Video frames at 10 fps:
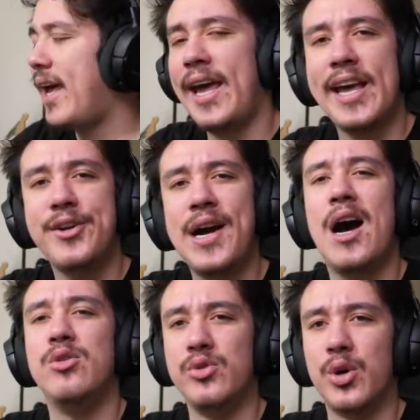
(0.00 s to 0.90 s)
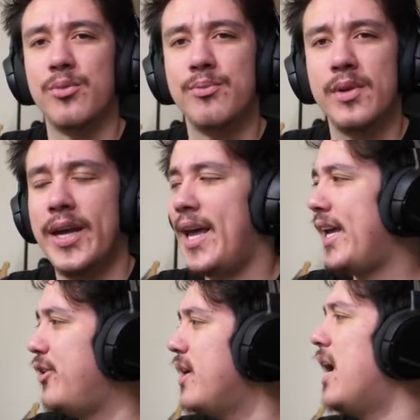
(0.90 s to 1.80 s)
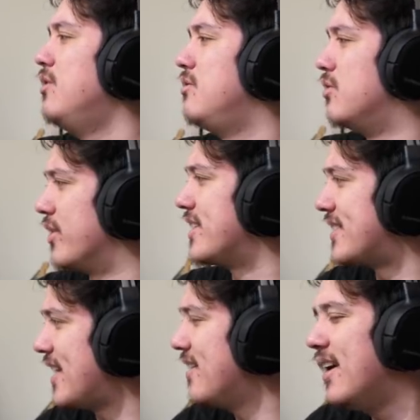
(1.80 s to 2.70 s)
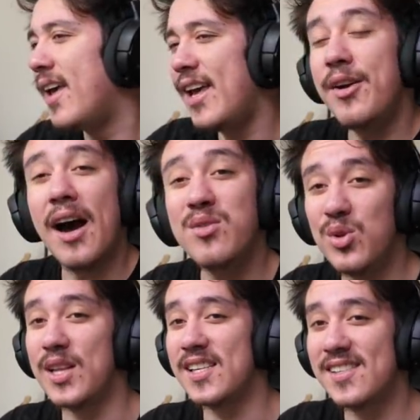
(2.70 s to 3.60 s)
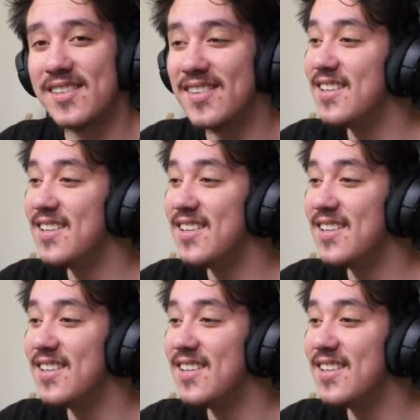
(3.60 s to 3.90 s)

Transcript: ヘルハウンドですね。ヘルハウンドです。